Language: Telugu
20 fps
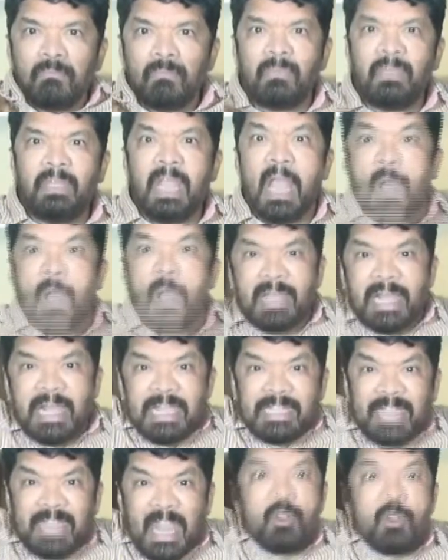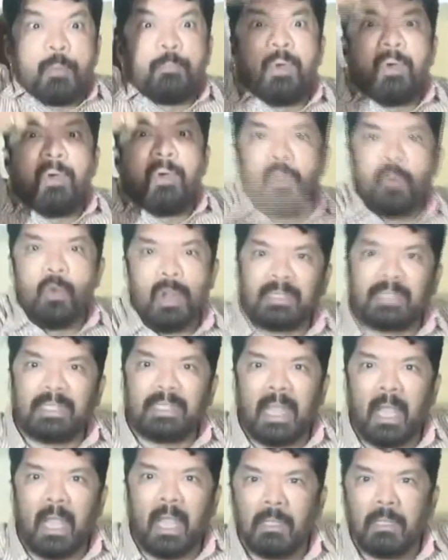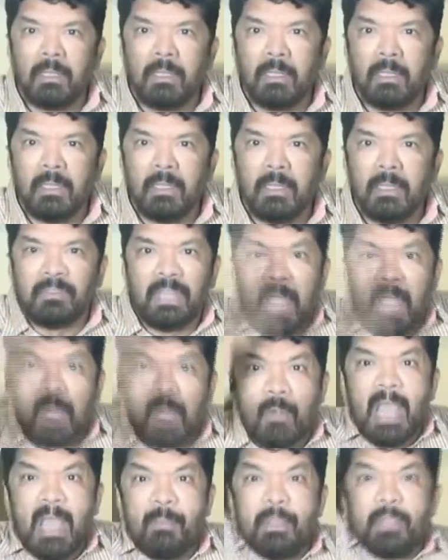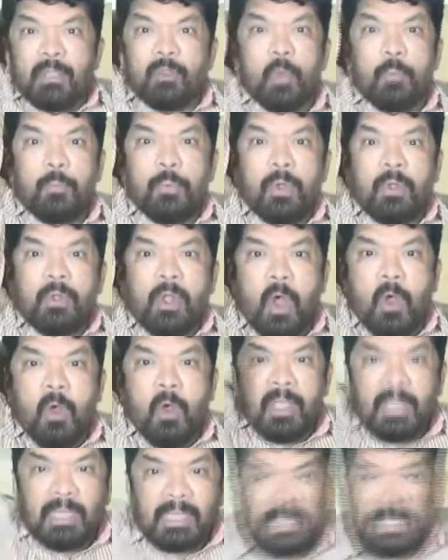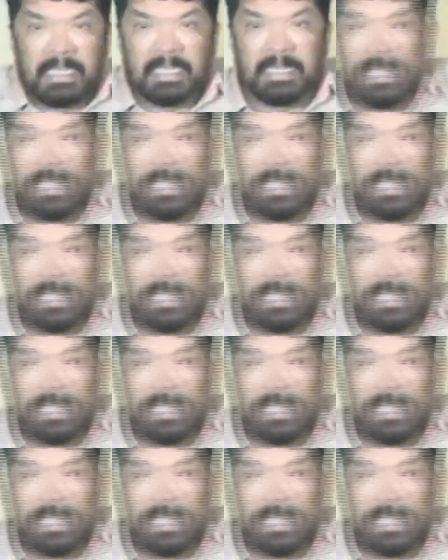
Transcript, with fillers: దేవుడి కంటే గొప్పవాళ్ళు అంట దేవుడే మీ రూపంలో కిందకు